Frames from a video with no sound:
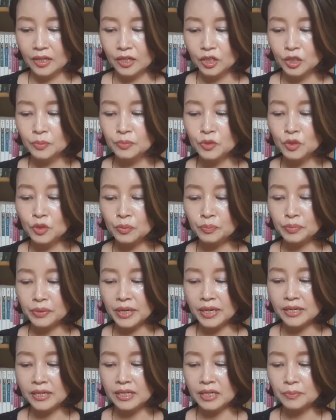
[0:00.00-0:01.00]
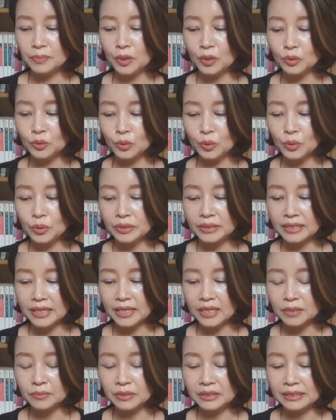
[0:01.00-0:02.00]
금융 피해를 입어도
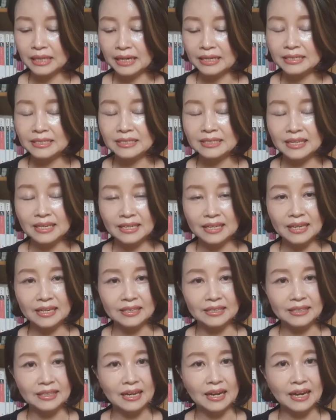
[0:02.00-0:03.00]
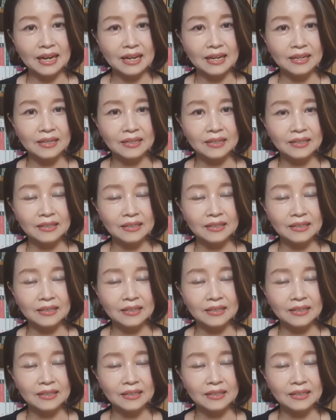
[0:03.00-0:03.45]
책임은 당신에게 있다.